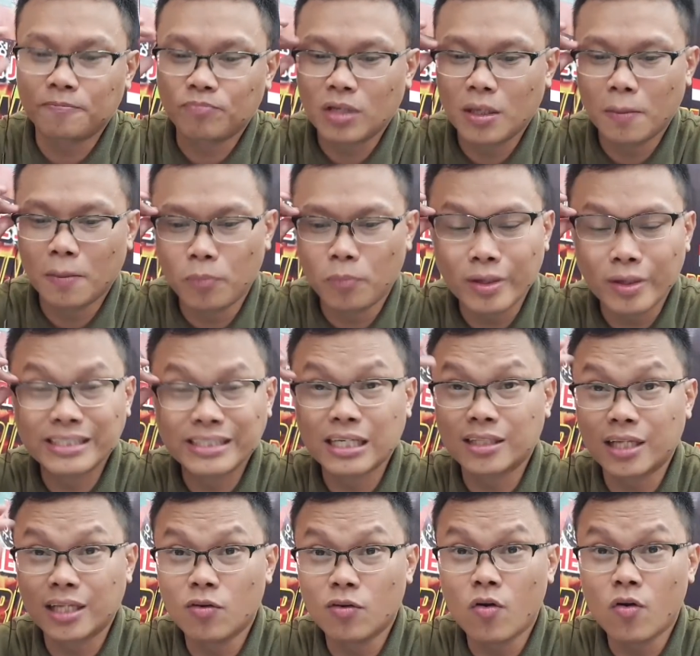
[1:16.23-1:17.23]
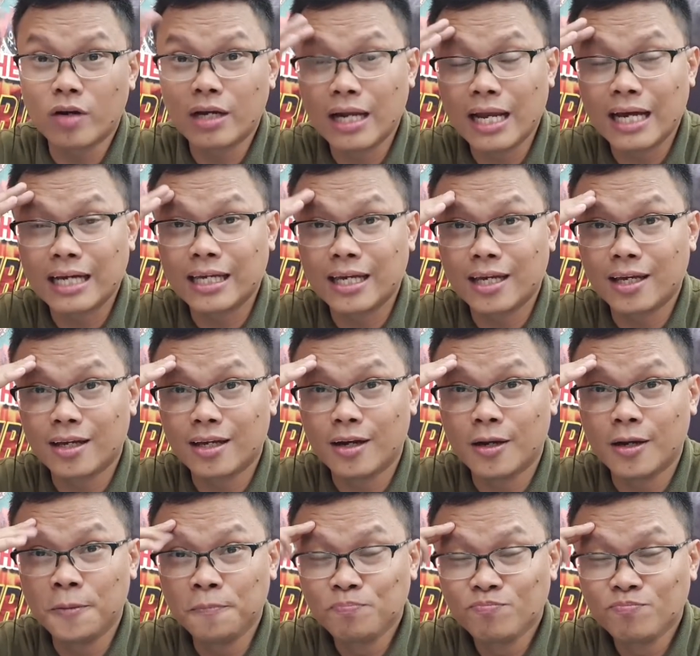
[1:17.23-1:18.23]
Yan po ang isang tanong na laging
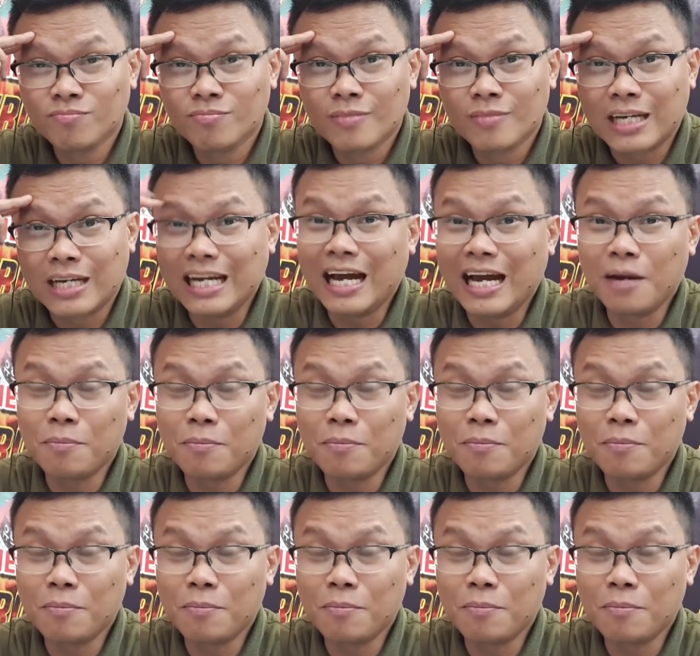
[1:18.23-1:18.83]
uh, kailangan